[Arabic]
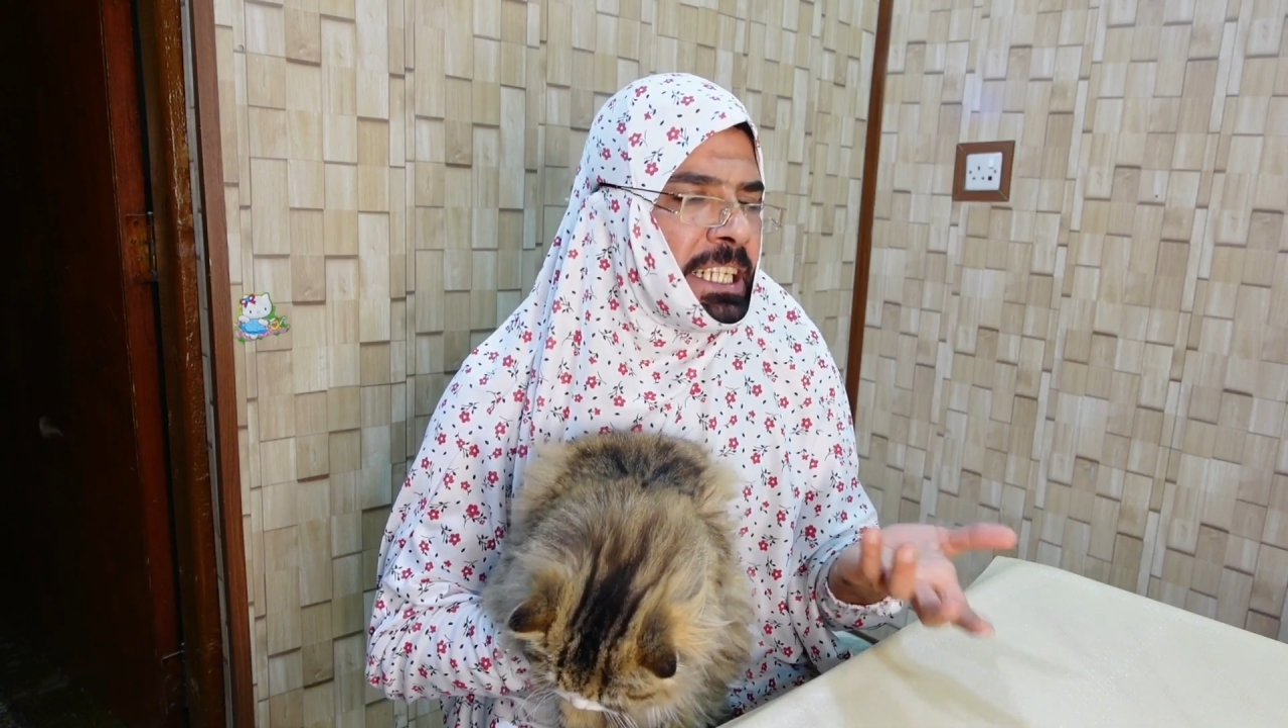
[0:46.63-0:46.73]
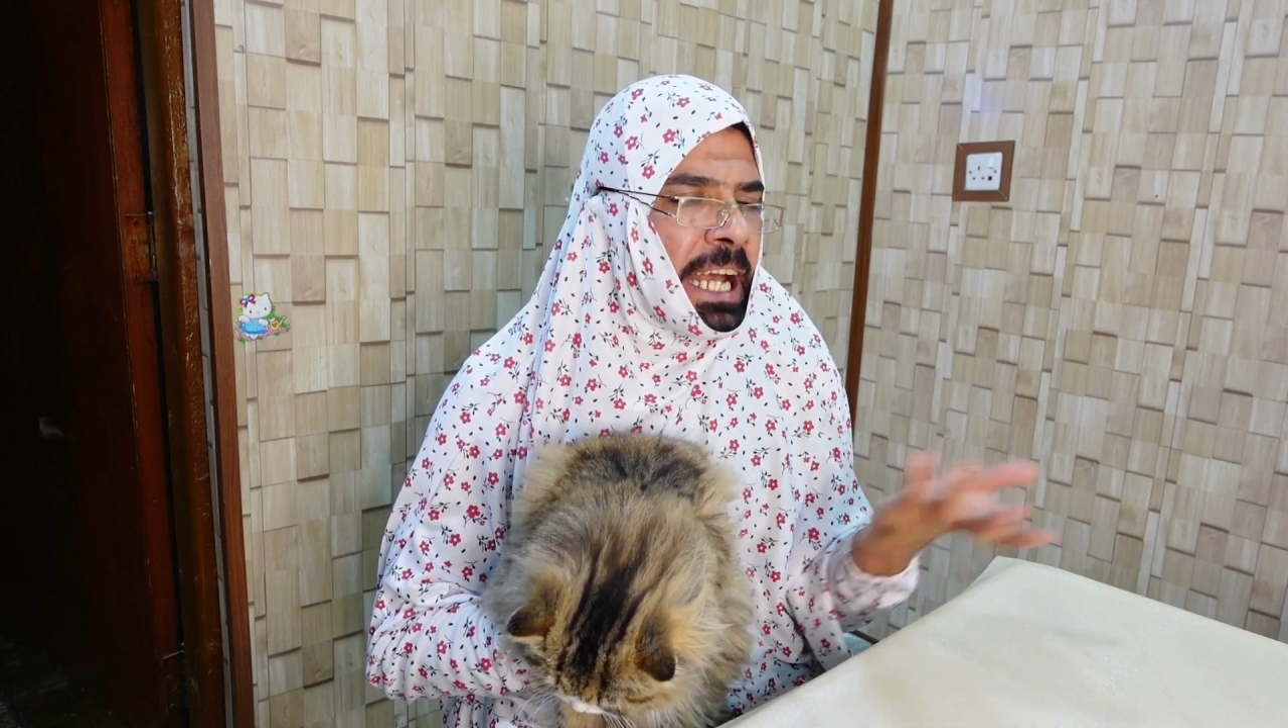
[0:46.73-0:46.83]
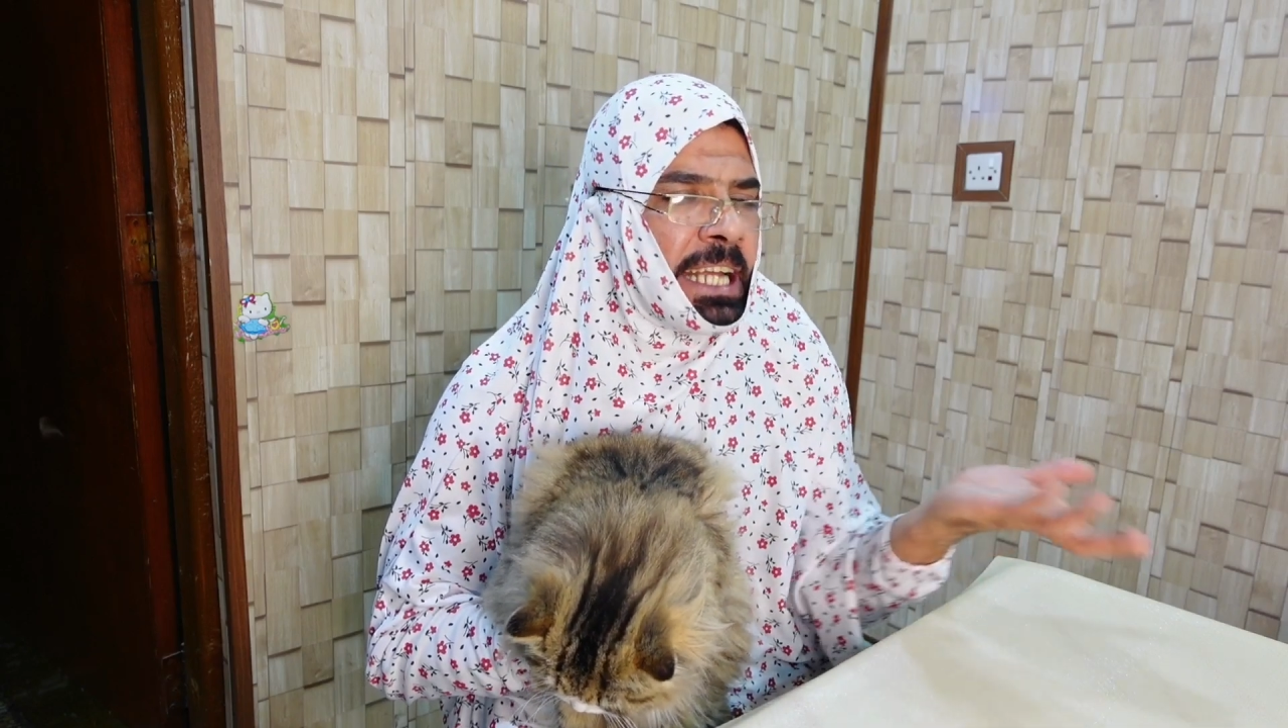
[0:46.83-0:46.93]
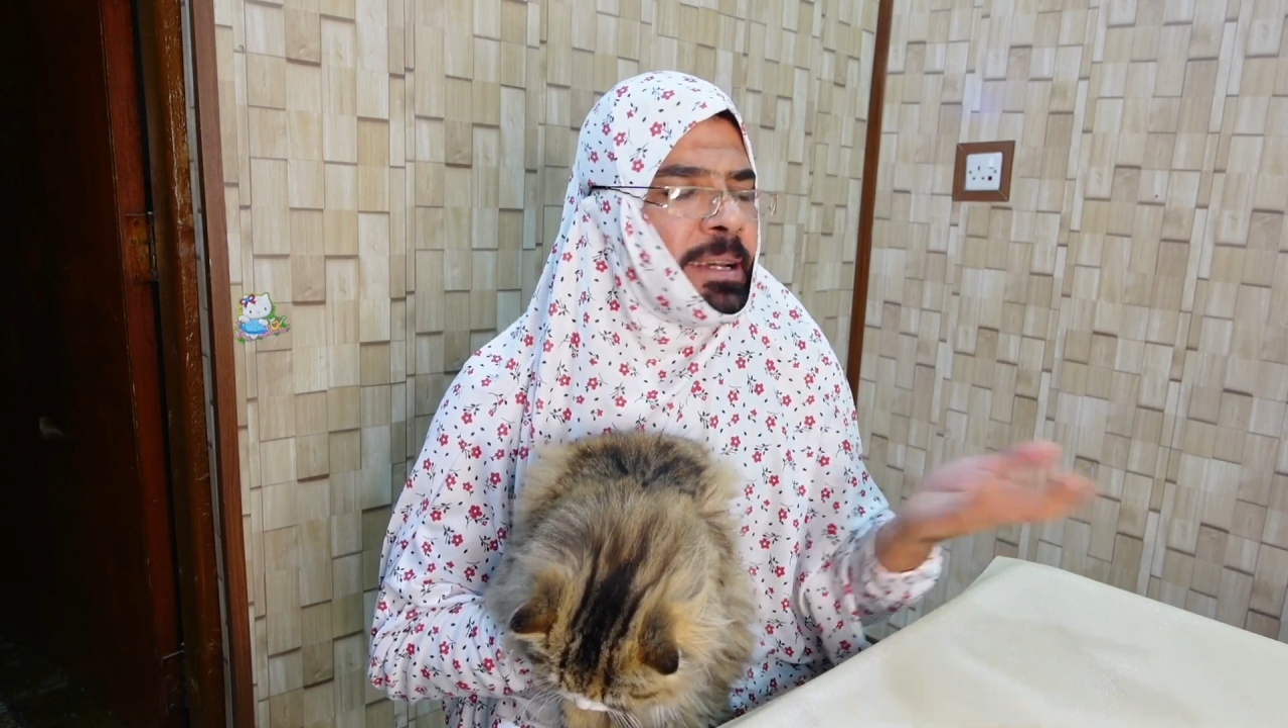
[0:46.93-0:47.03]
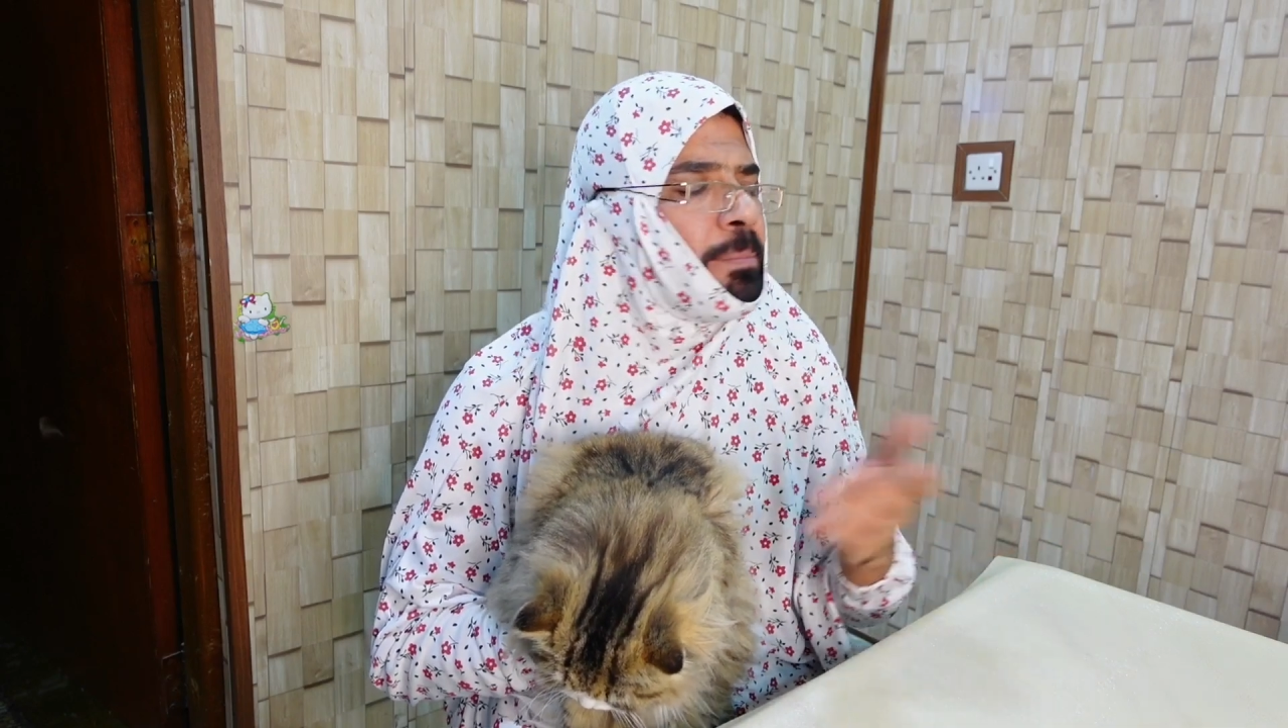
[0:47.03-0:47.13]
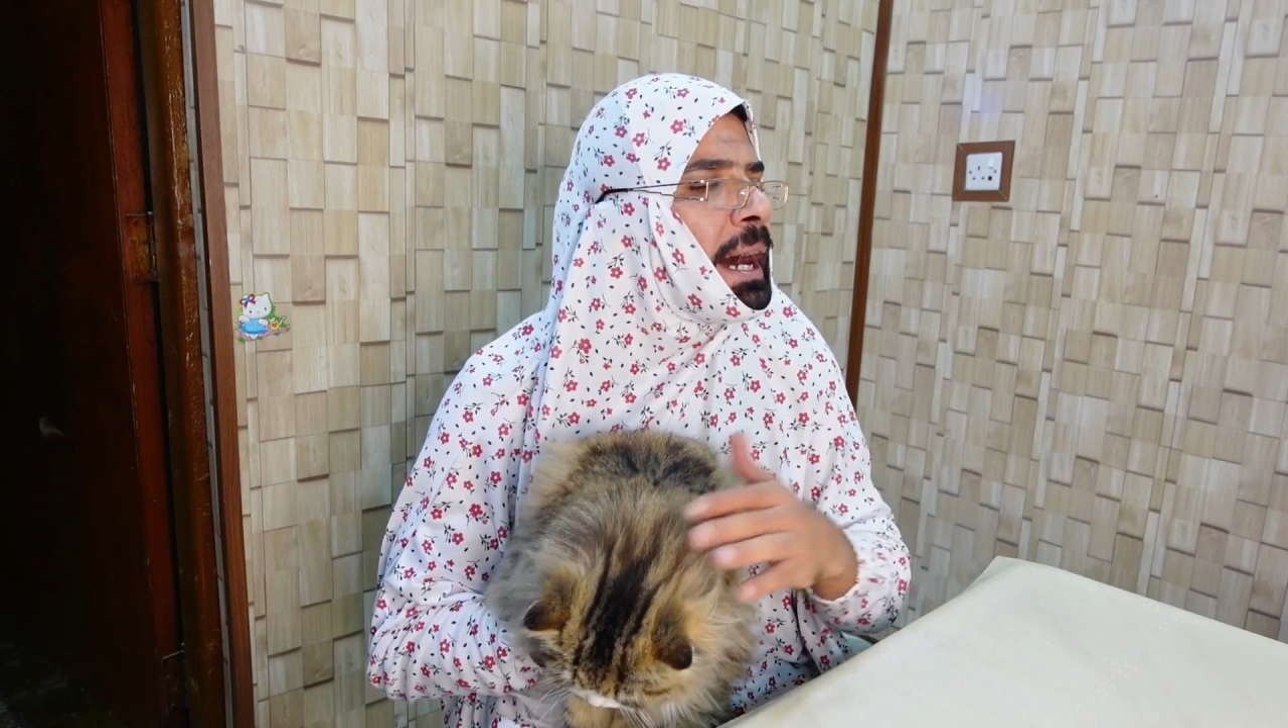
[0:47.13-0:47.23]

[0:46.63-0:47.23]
ليش عجب